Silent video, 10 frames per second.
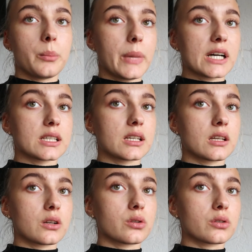mache dann
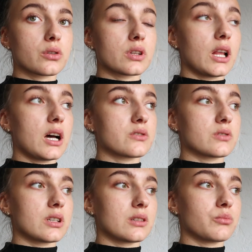den Couscous-Salat
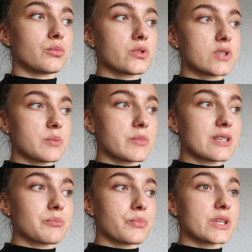und dann muss ich
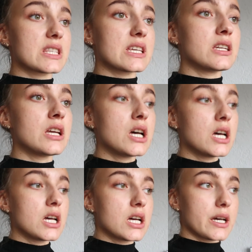mich ein bisschen
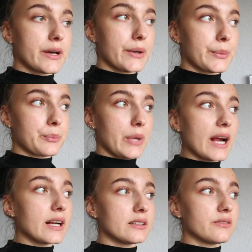ähm,
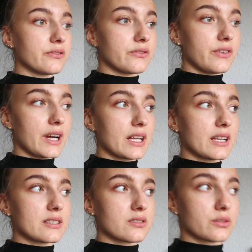beeilen,
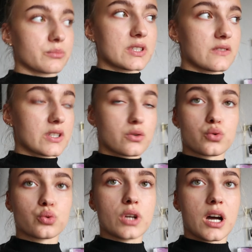weil ich noch ein bisschen was zu
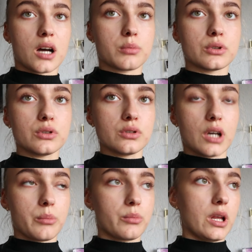tun habe
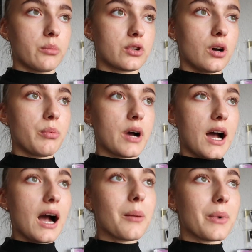am Laptop.
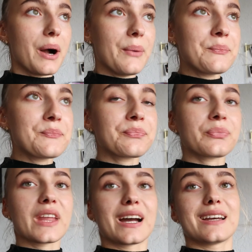Aber
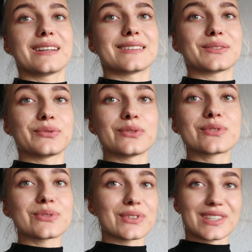ich um
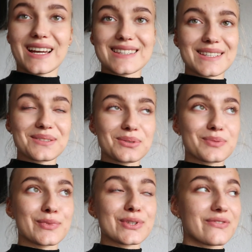15.30 Uhr los
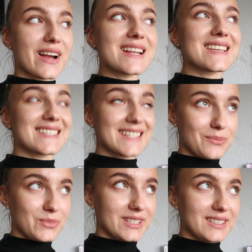muss, weil ich
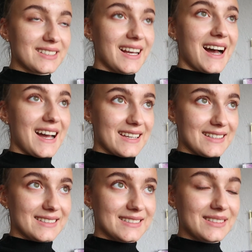nämlich
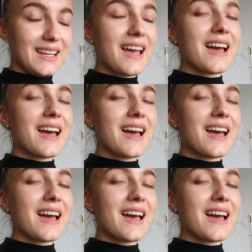einen